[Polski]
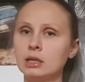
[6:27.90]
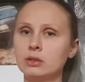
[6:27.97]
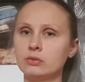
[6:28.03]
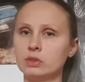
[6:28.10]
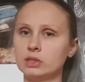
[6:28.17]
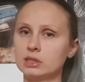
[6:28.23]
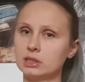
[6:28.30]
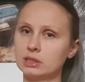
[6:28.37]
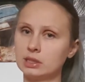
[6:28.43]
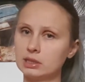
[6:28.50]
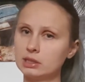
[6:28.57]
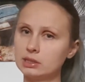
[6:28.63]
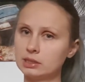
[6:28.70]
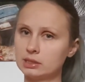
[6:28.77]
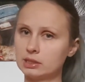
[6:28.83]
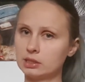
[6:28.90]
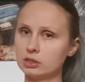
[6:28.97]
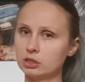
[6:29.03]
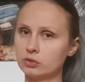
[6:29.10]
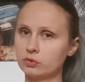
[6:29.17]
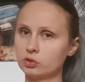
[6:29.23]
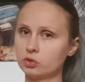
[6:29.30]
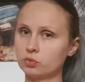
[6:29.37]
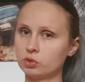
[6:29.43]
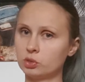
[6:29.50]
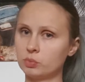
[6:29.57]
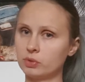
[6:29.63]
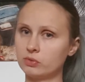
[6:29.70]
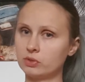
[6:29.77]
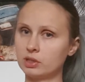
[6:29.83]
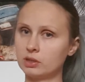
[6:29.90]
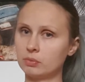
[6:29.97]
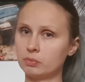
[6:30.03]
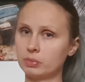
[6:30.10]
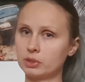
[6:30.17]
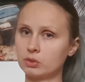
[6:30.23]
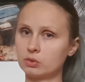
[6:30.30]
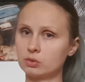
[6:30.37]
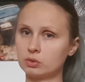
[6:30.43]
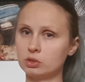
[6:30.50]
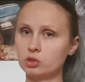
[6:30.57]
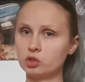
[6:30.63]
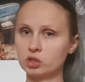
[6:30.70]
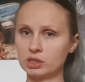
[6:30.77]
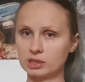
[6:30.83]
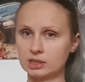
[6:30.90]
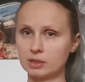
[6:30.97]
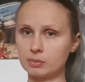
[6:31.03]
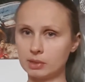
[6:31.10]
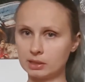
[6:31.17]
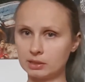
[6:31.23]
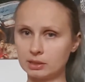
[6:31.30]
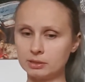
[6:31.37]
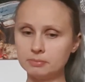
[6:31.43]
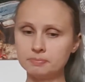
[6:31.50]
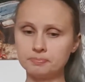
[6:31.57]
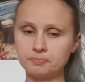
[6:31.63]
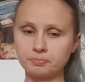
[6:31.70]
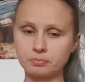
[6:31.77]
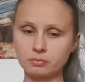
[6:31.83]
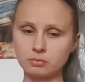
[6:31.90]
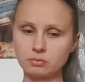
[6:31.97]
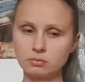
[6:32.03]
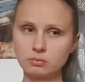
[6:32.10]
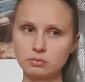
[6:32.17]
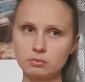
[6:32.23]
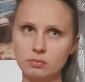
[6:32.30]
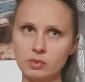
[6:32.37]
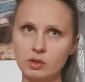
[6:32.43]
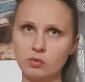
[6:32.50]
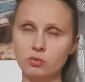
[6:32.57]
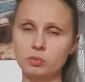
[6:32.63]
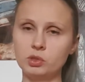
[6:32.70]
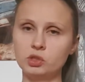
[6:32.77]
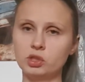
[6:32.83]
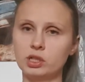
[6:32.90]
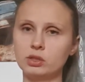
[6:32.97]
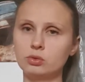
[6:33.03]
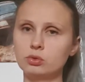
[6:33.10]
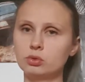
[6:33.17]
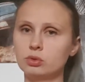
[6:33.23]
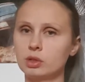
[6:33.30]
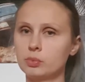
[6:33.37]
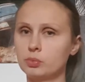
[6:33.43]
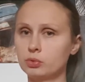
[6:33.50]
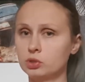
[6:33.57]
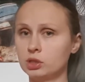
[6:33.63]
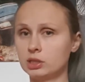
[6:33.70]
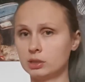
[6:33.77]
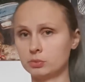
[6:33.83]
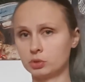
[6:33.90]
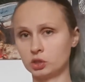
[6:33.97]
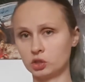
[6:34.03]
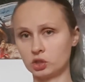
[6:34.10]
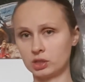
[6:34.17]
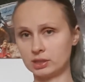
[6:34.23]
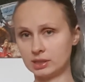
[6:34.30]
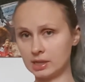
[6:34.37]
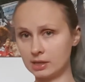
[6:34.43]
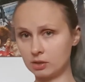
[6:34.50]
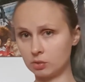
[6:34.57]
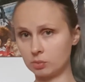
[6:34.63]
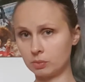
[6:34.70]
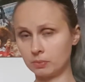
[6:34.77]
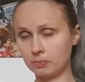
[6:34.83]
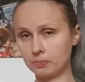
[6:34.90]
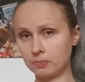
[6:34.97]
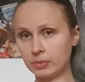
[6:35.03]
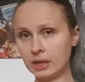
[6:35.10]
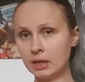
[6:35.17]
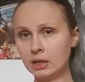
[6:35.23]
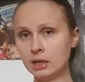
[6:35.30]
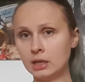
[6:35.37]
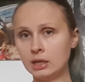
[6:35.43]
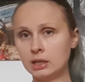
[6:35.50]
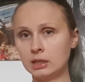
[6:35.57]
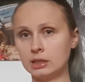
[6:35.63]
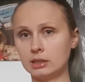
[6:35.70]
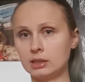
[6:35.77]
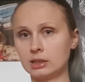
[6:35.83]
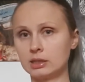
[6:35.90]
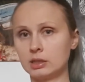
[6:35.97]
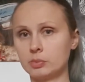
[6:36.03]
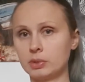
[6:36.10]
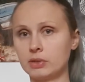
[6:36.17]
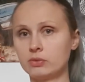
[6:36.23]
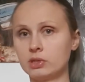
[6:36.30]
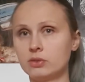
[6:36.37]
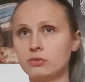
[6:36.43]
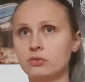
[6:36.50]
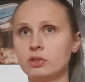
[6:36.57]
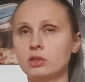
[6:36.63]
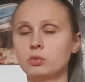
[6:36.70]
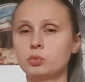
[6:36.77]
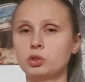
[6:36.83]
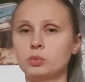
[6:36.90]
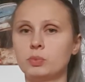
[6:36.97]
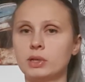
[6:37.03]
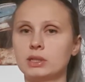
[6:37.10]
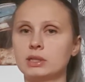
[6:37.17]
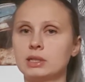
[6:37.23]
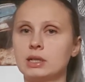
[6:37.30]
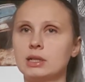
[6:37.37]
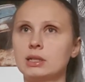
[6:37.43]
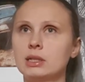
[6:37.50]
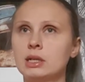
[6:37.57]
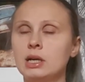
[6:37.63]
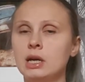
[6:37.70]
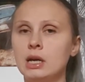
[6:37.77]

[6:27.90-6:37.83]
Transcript: Więc na tej zasadzie tworzą się pewne patologiczne schematy w myśleniu, które później nam przeszkadzają. I tak naprawdę w wielu przypadkach